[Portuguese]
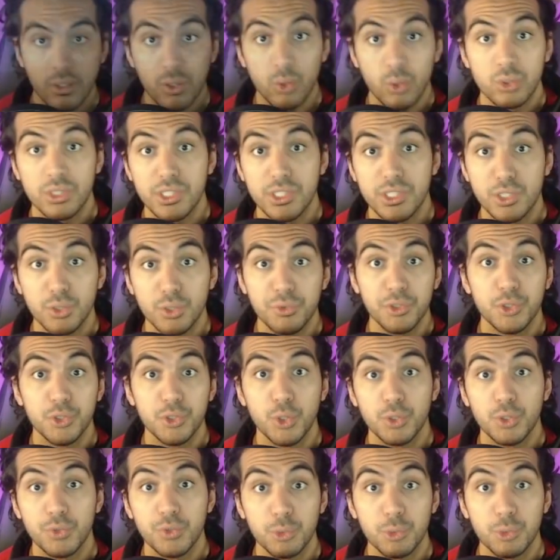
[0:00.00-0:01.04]
seja, no vídeo de hoje eu vou
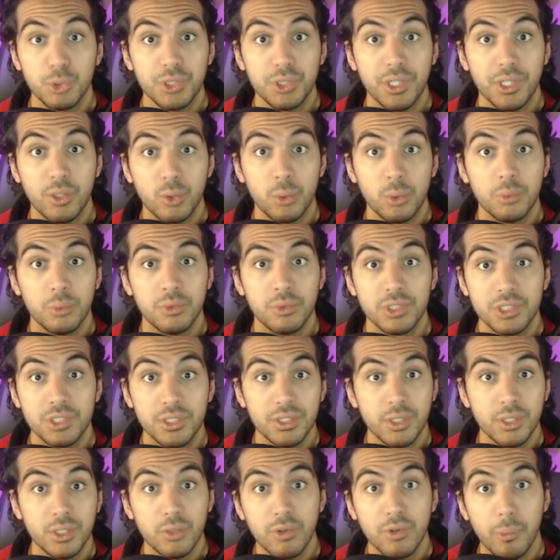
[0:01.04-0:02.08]
te mostrar como você não
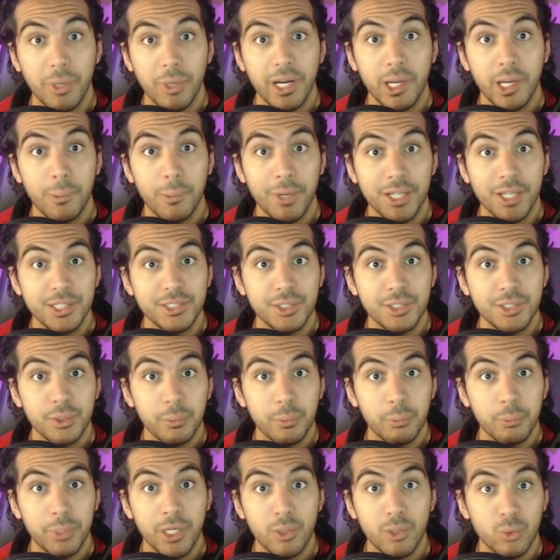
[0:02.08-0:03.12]
vai pagar mais para
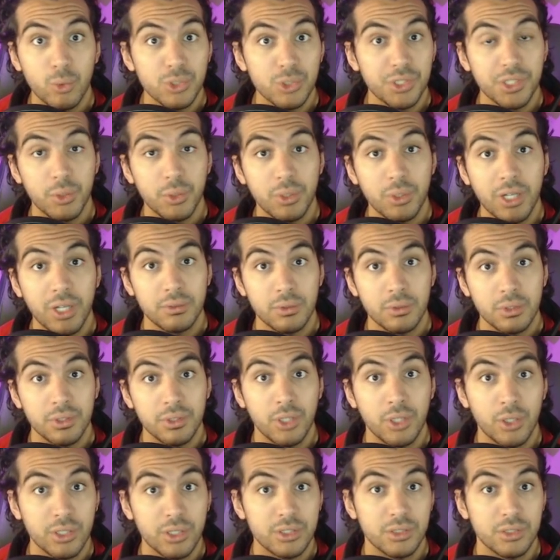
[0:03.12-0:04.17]
consertar o carro na hora que
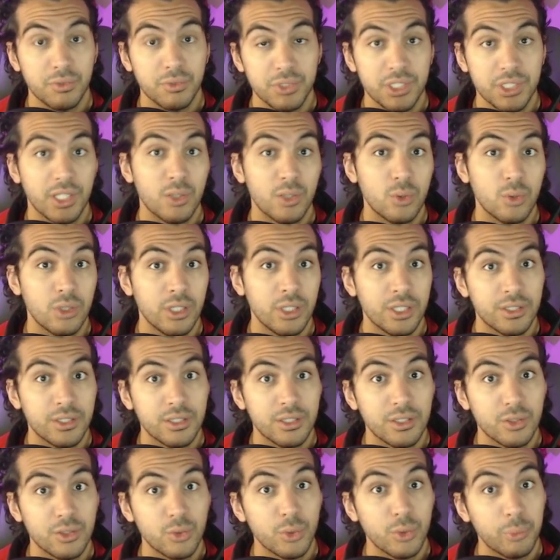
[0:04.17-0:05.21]
você fizer a coleta do
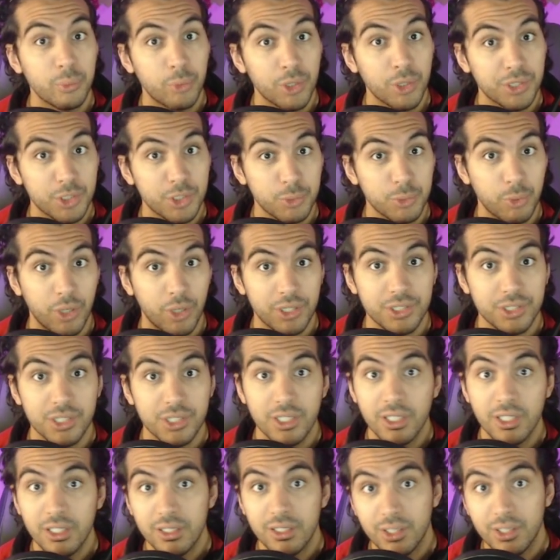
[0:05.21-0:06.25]
imposto de
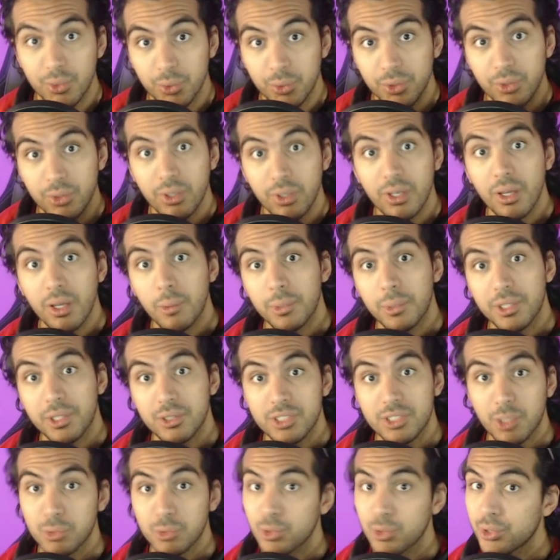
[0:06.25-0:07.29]
Tranquilo? quem não sabe,
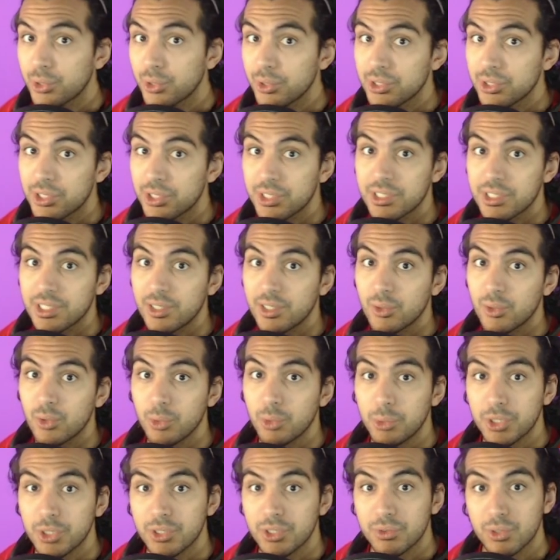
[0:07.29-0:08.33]
sou Gorão, inscreva-se no canal, convite
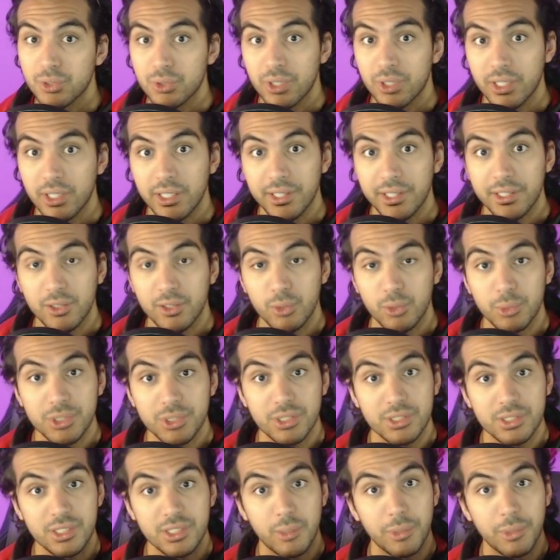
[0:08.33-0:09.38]
vídeos da galera que tá começando a se dar
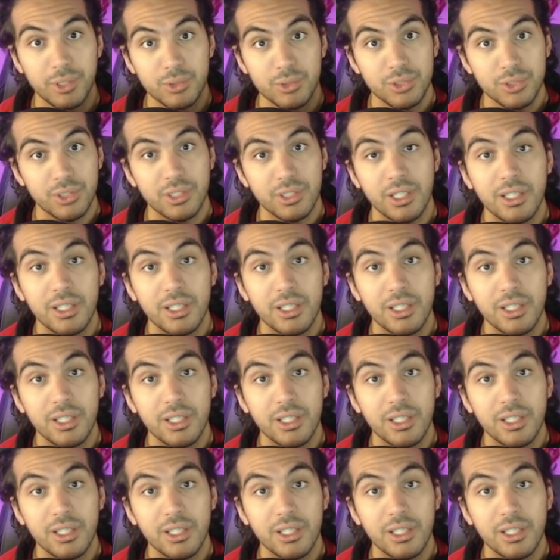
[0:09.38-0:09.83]
bem no GTA